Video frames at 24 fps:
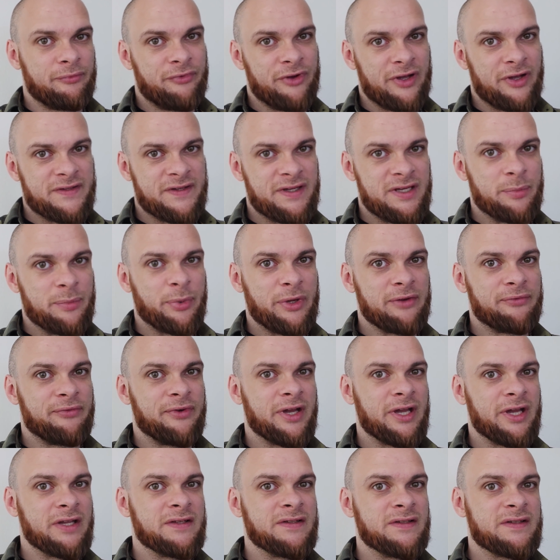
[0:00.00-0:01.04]
war seine
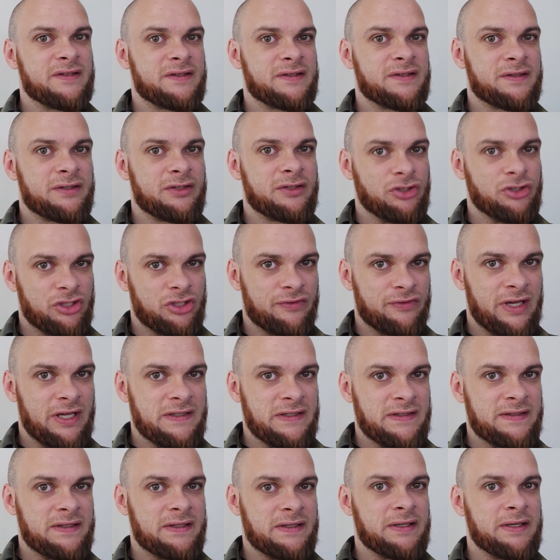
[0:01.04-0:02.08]
Präferenz
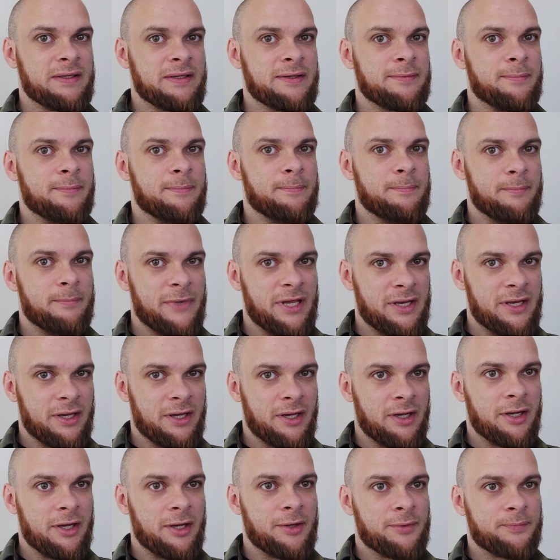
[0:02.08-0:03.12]
schwarze
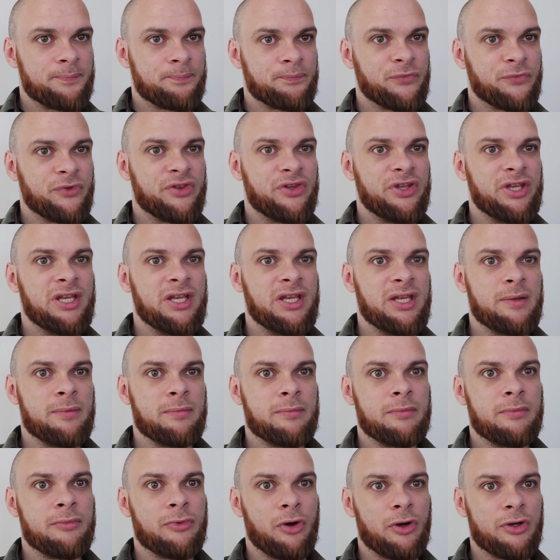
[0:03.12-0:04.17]
Männer, die
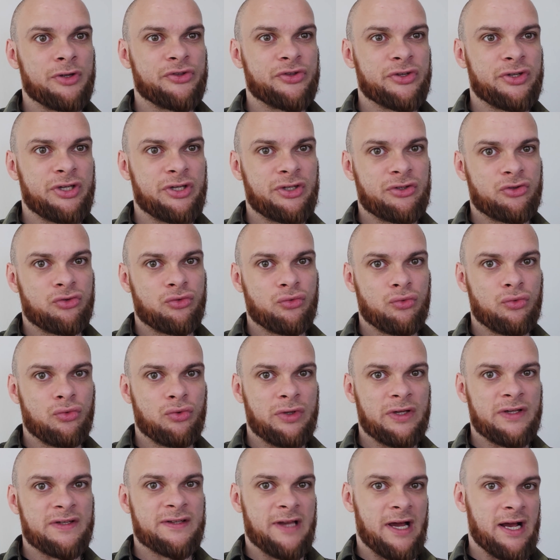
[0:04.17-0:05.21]
ihm äußerlich
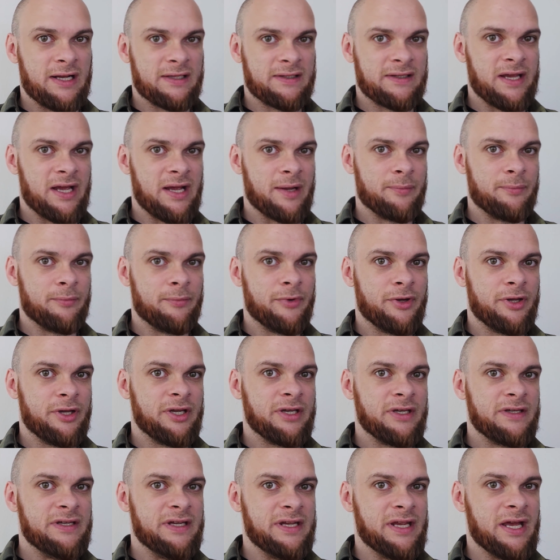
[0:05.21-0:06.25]
zugesagt haben,
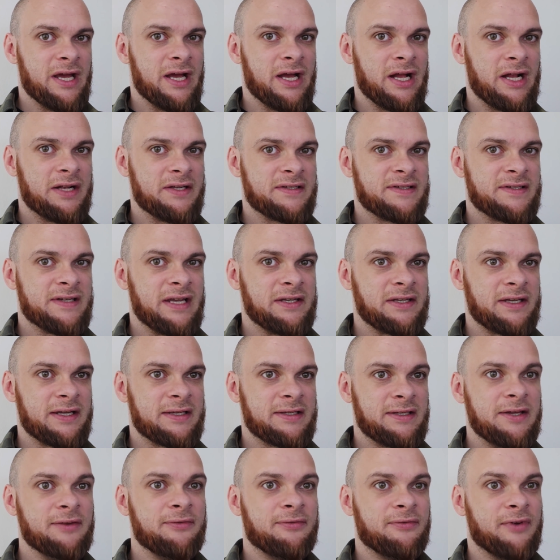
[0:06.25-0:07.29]
die er als
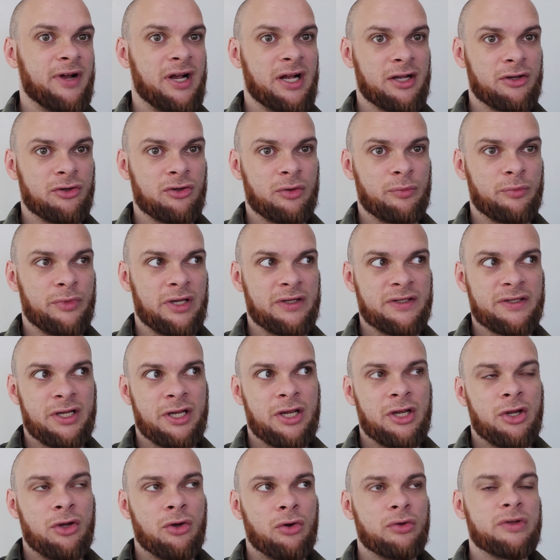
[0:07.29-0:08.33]
attraktiv wahrgenommen hat.
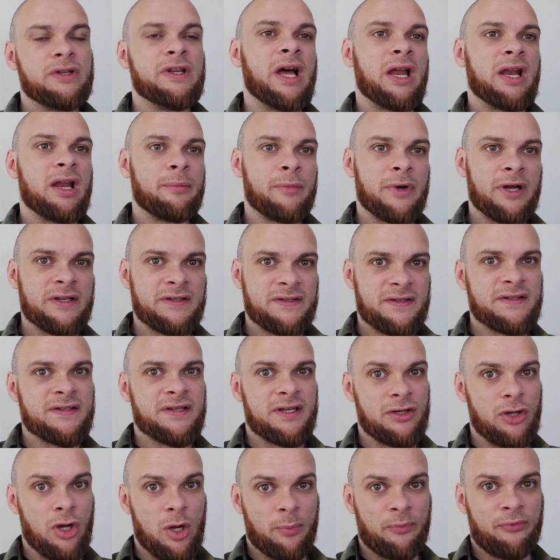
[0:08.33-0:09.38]
Und die allermeisten
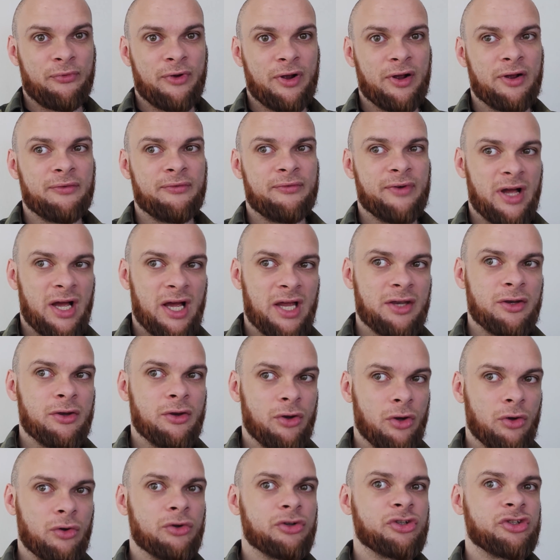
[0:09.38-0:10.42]
seiner Opfer waren
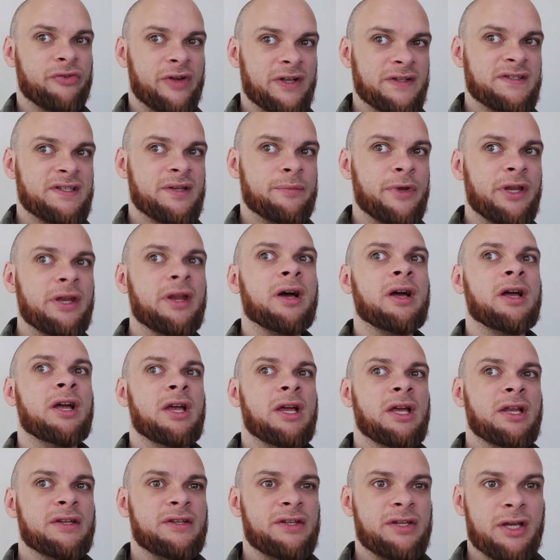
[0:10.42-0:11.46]
auch schwarze Männer,
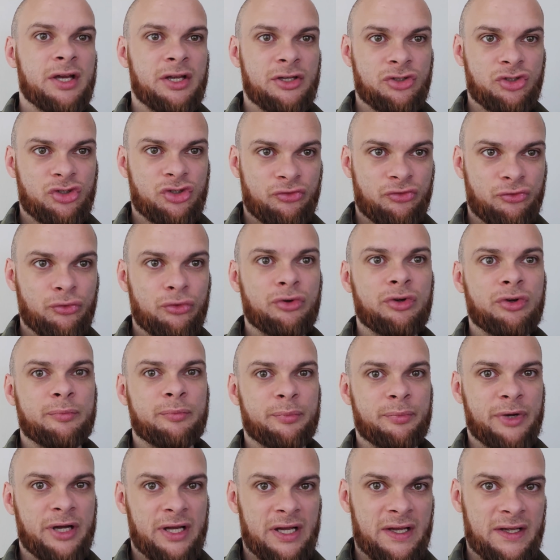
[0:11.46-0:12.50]
die er in
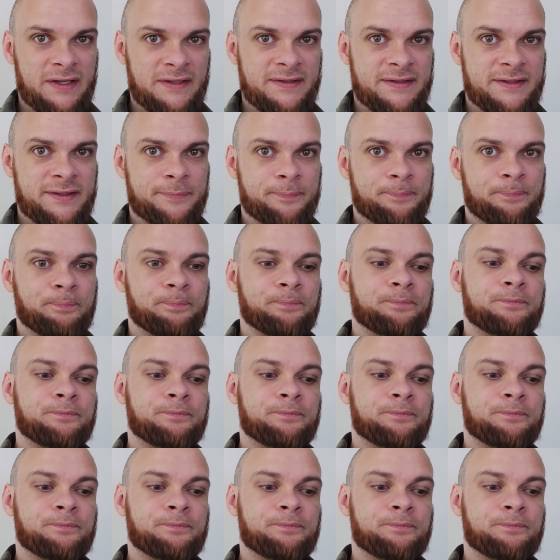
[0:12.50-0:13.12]
schwulen Bars